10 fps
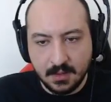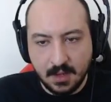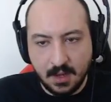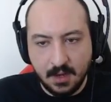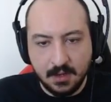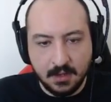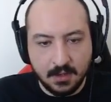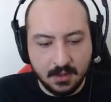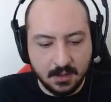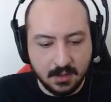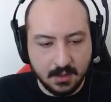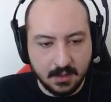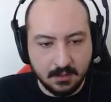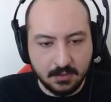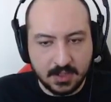Ay
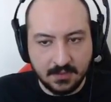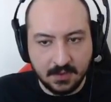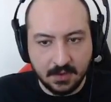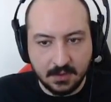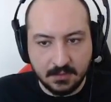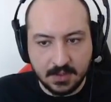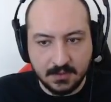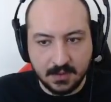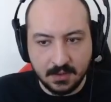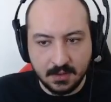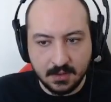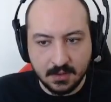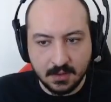bu sefer öldü bu sefer öldü.